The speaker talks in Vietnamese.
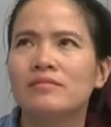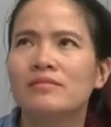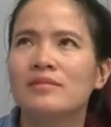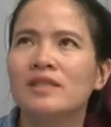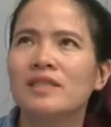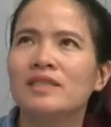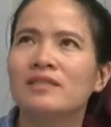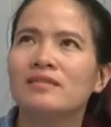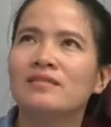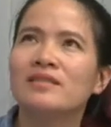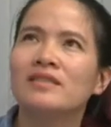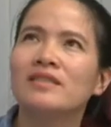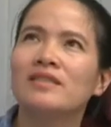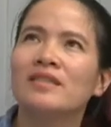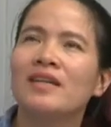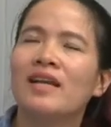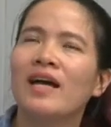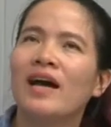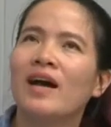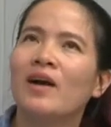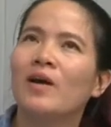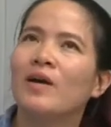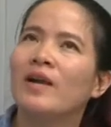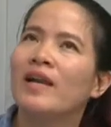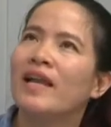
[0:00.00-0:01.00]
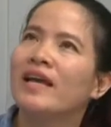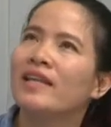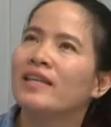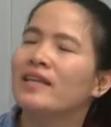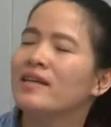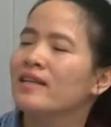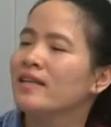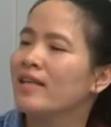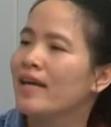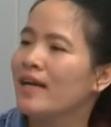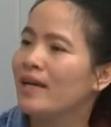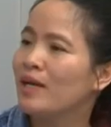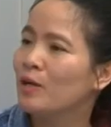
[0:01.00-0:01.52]
thực sự là gọi là
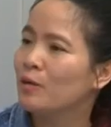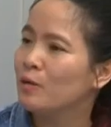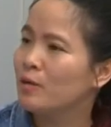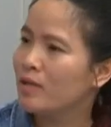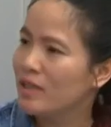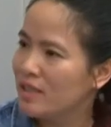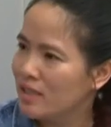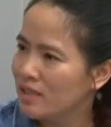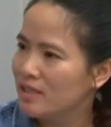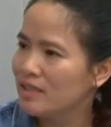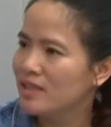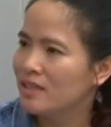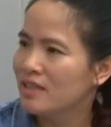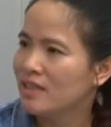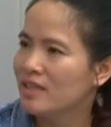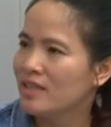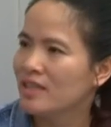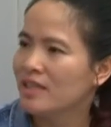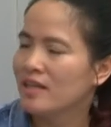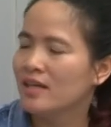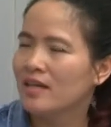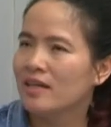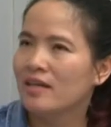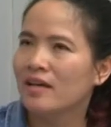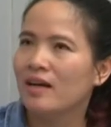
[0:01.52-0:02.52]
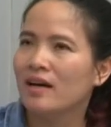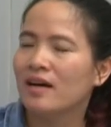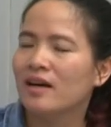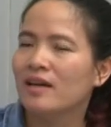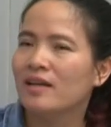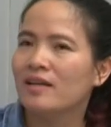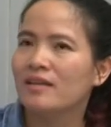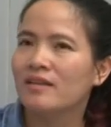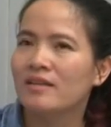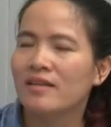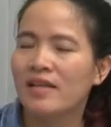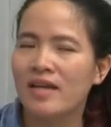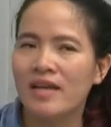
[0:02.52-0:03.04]
những nhà đầu tư
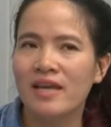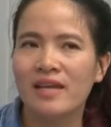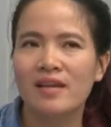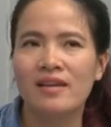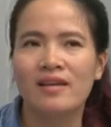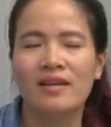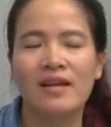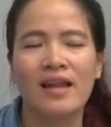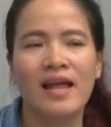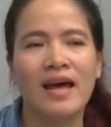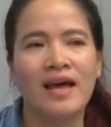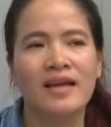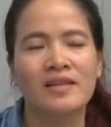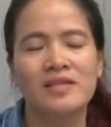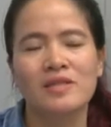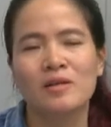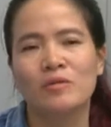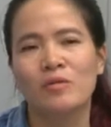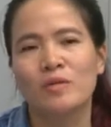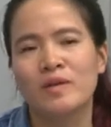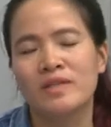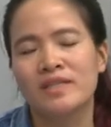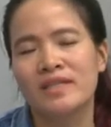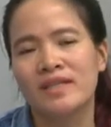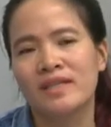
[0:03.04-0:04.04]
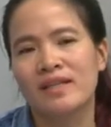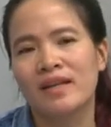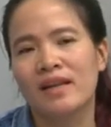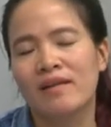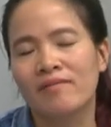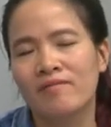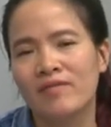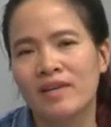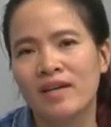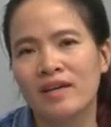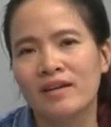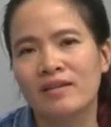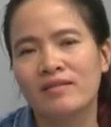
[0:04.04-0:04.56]
à, thì là trong quá trình
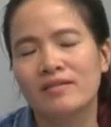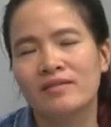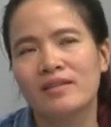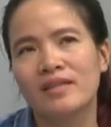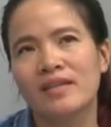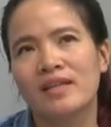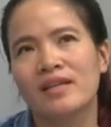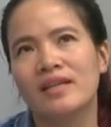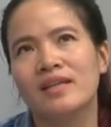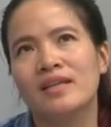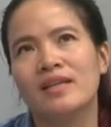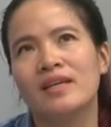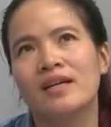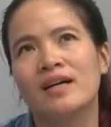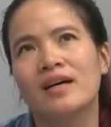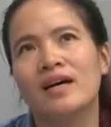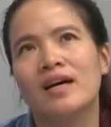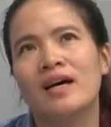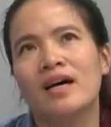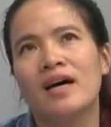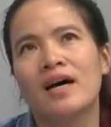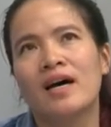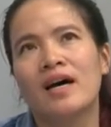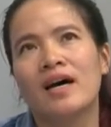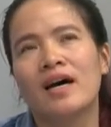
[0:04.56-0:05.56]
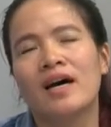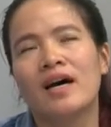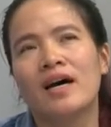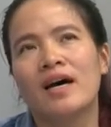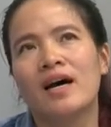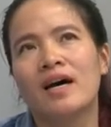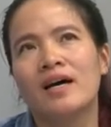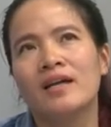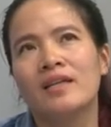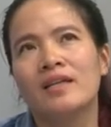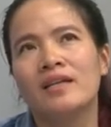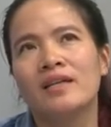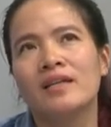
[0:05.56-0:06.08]
làm việc thì
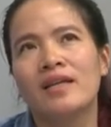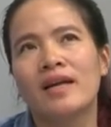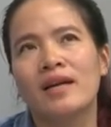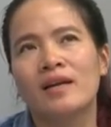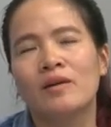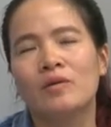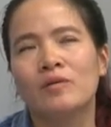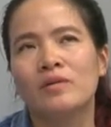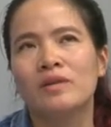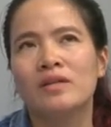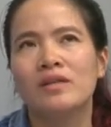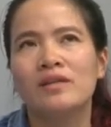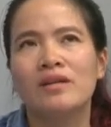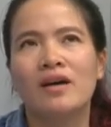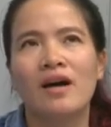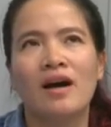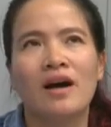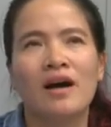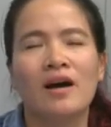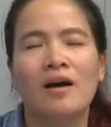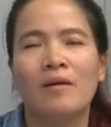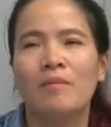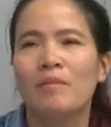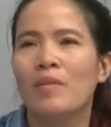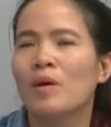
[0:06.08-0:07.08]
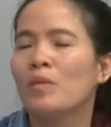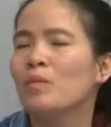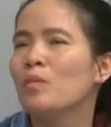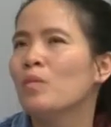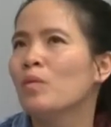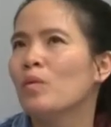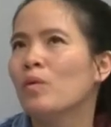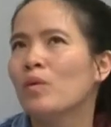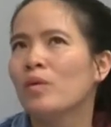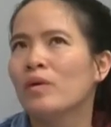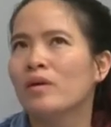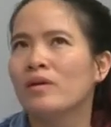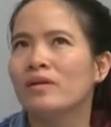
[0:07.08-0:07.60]
à, những nhà đầu tư họ mong
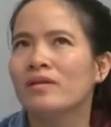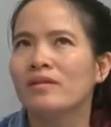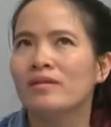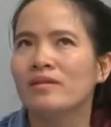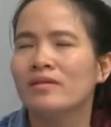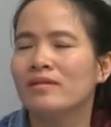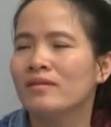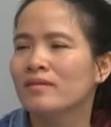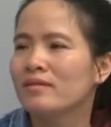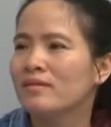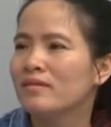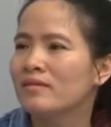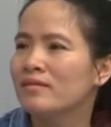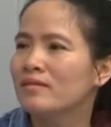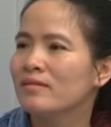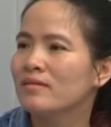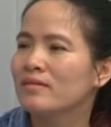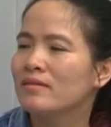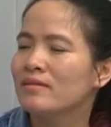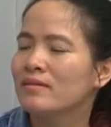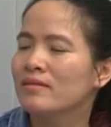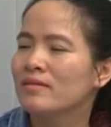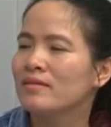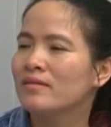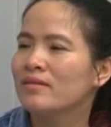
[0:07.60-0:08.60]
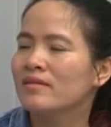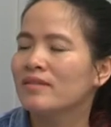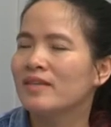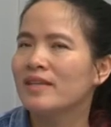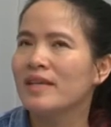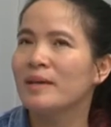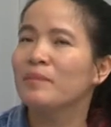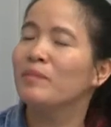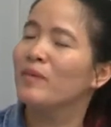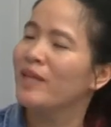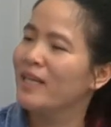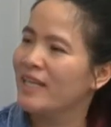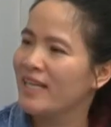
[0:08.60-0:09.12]
muốn
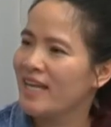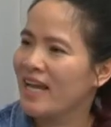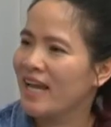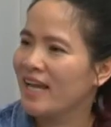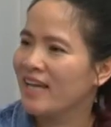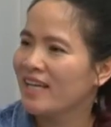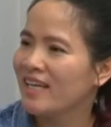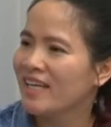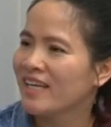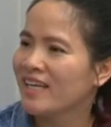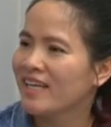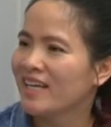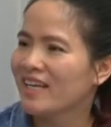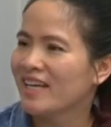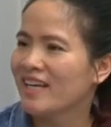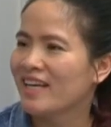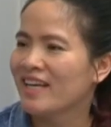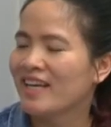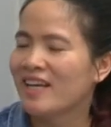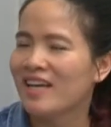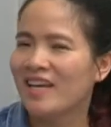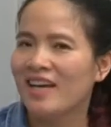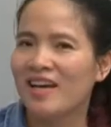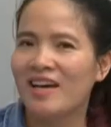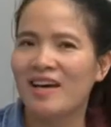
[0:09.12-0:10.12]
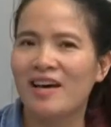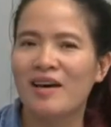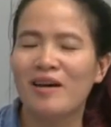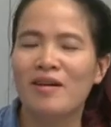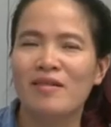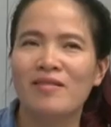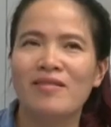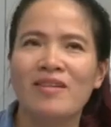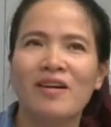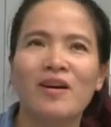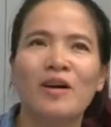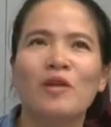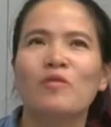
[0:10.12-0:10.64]
kiếm tiền nhanh à,
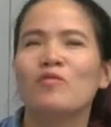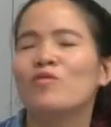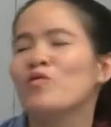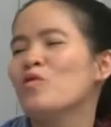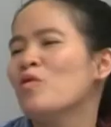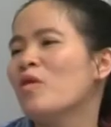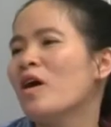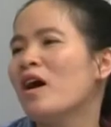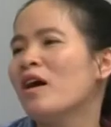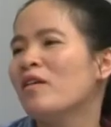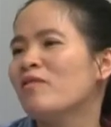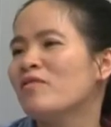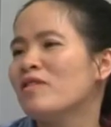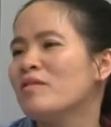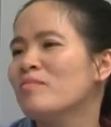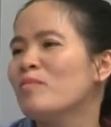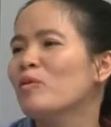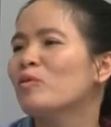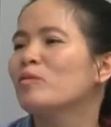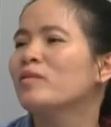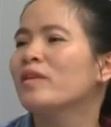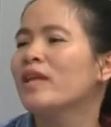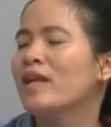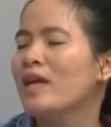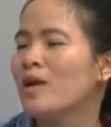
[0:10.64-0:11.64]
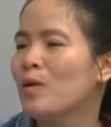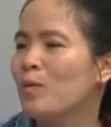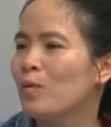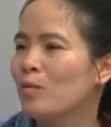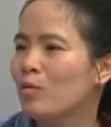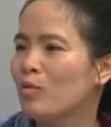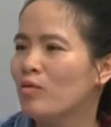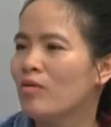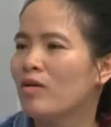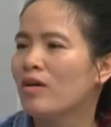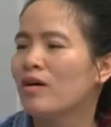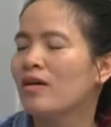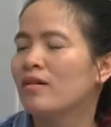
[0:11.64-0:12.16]
nó không phù hợp với mục tiêu
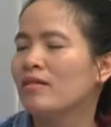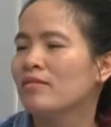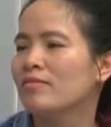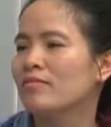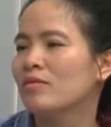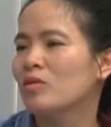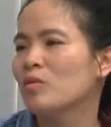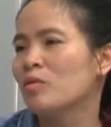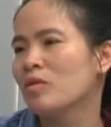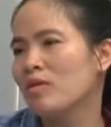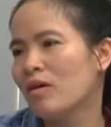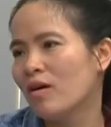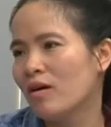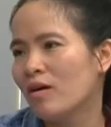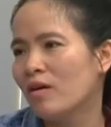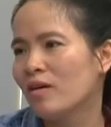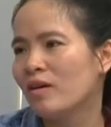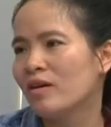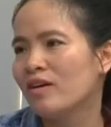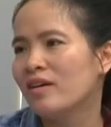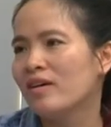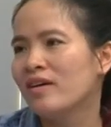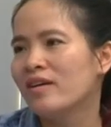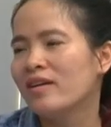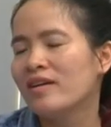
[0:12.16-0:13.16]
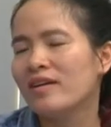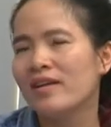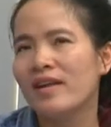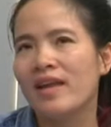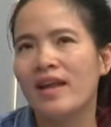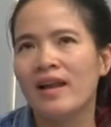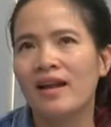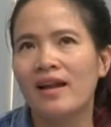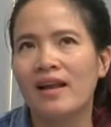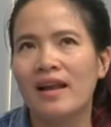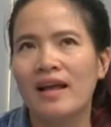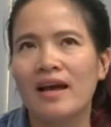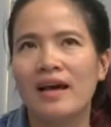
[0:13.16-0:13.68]
của Coco
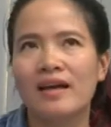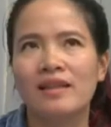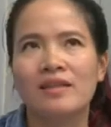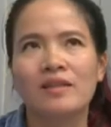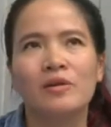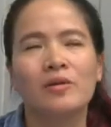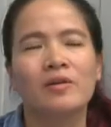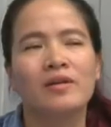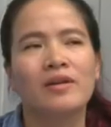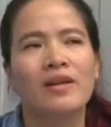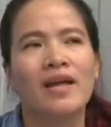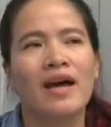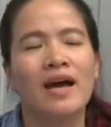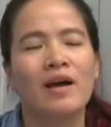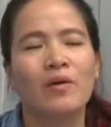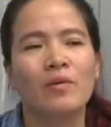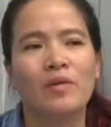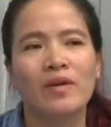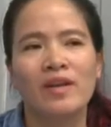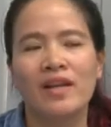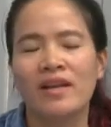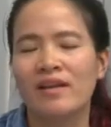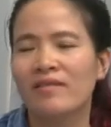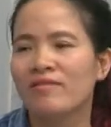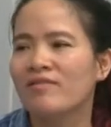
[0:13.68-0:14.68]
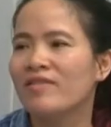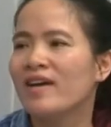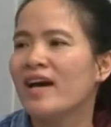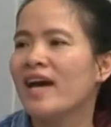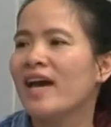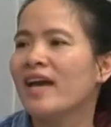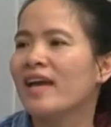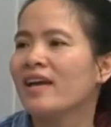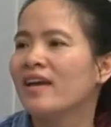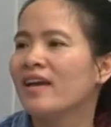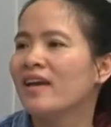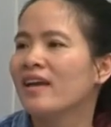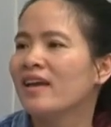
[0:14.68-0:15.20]
nên là tôi đã quyết định
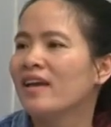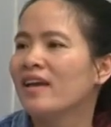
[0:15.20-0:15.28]
phải